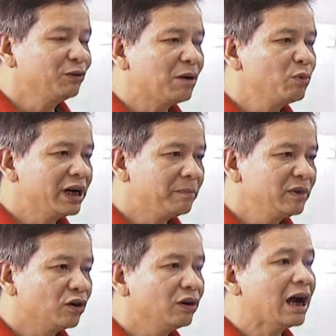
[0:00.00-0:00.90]
tháng một năm thì
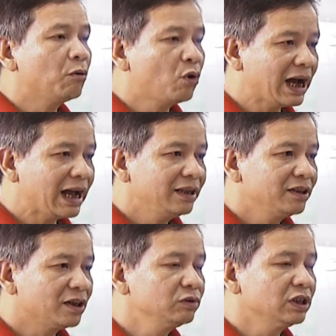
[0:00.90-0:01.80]
nó lão hóa thì
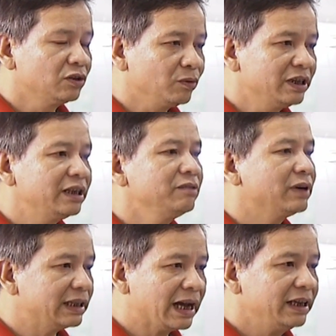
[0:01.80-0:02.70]
không sử dụng nữa chứ
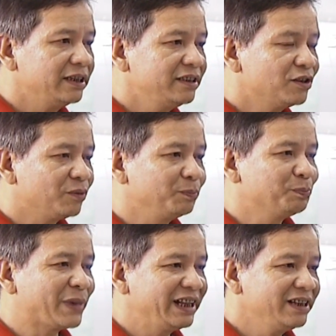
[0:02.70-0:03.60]
phải thay, chứ còn
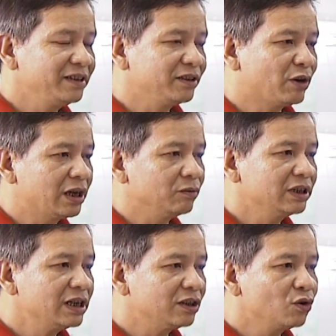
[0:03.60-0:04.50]
máy thì hoạt động
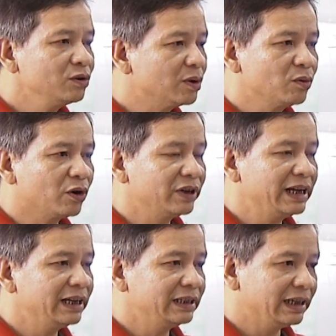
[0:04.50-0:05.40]
rất là tốt, không có vấn
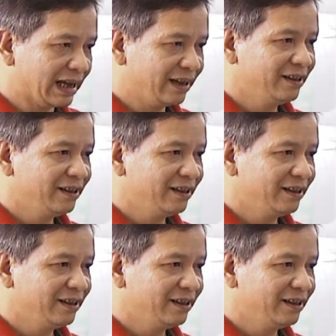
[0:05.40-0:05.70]
đề gì cả.